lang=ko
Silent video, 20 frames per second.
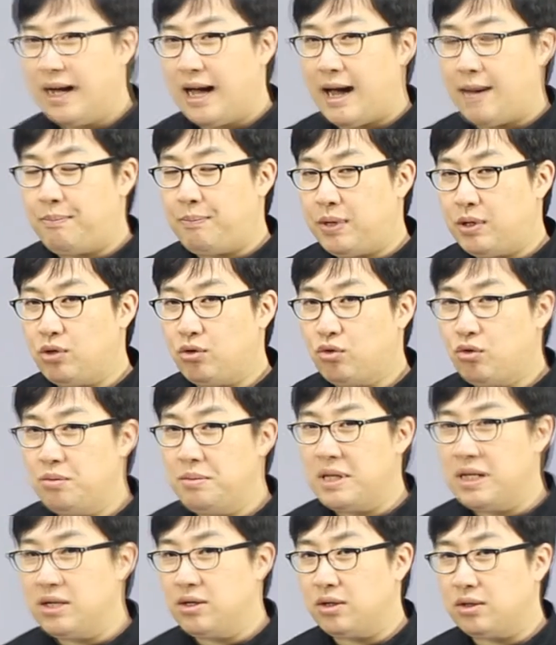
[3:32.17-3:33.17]
앞에서
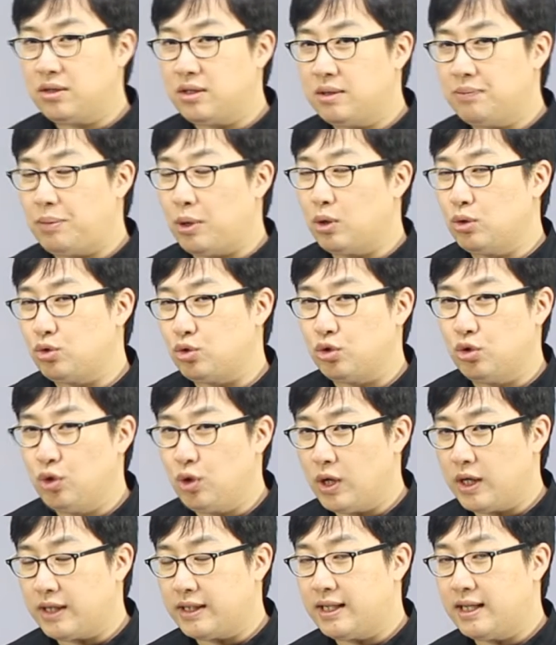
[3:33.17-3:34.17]
꾸미는 것들은 별로
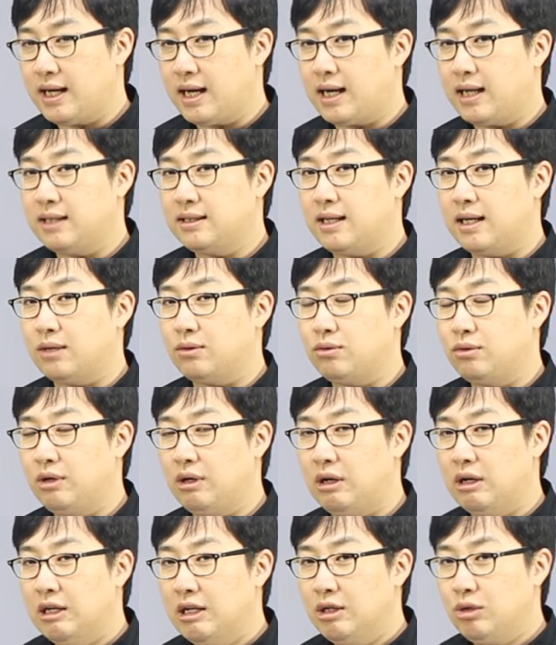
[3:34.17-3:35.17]
중요하게 생각하지
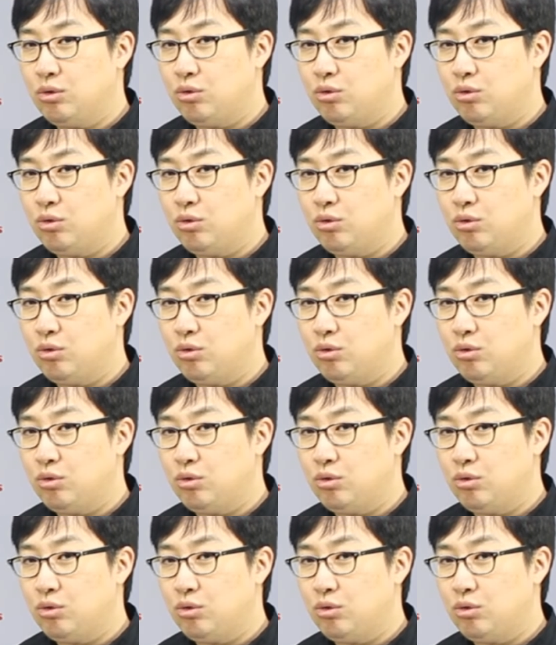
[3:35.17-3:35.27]
않고요,